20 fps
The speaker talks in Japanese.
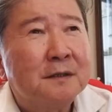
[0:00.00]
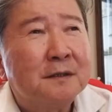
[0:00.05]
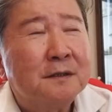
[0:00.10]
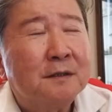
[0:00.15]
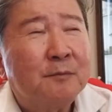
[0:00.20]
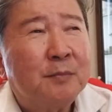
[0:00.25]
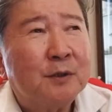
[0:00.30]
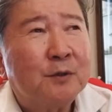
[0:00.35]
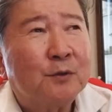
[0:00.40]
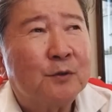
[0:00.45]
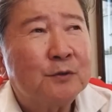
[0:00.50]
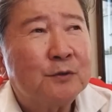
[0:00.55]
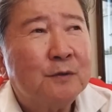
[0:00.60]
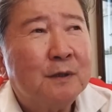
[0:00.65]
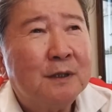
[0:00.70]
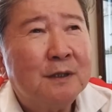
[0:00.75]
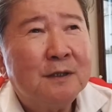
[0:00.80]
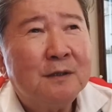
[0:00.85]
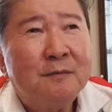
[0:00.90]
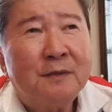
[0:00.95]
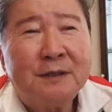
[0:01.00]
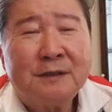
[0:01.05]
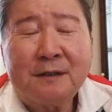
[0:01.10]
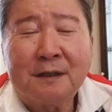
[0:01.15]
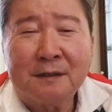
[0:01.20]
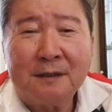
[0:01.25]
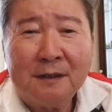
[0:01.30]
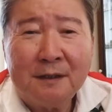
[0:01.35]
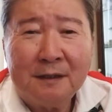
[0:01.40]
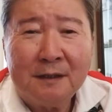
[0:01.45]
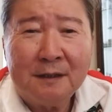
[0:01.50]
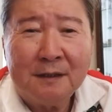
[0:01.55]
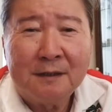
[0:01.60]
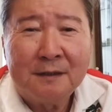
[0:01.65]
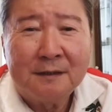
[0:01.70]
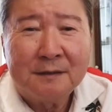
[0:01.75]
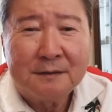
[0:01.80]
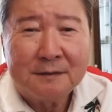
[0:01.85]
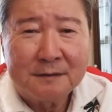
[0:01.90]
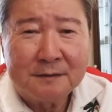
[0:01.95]
やっぱり断られましたね。
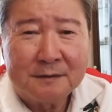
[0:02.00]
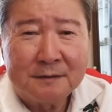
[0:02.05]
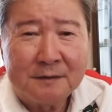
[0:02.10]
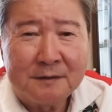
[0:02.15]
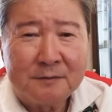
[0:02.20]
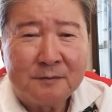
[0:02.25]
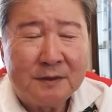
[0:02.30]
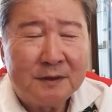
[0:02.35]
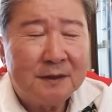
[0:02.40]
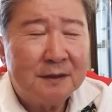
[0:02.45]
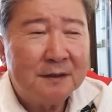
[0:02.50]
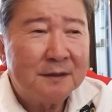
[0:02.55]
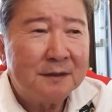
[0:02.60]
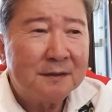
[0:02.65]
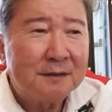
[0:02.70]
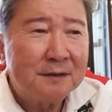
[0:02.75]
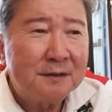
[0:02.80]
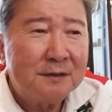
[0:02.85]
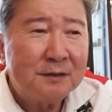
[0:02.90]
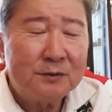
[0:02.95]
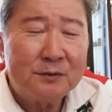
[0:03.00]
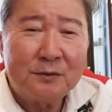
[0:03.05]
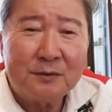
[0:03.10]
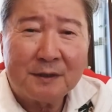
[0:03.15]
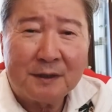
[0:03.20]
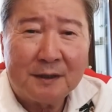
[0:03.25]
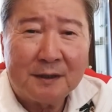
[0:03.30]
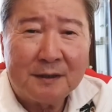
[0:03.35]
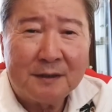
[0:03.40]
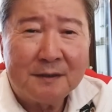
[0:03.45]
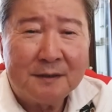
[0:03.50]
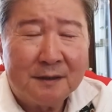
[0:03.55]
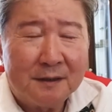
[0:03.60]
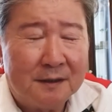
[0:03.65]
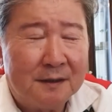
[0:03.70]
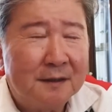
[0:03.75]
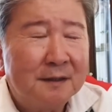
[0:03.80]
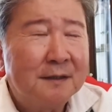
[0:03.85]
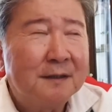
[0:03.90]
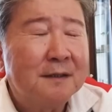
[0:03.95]
未経験で25で
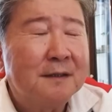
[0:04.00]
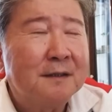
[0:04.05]
ね、